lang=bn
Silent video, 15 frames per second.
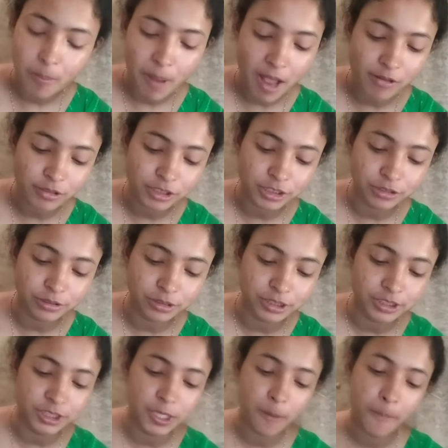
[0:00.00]
ভালো টেস্ট
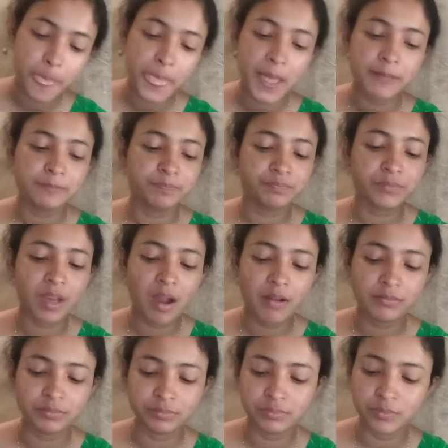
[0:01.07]
করেছে
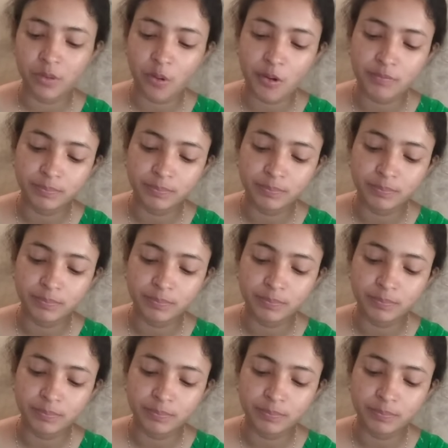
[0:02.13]
তো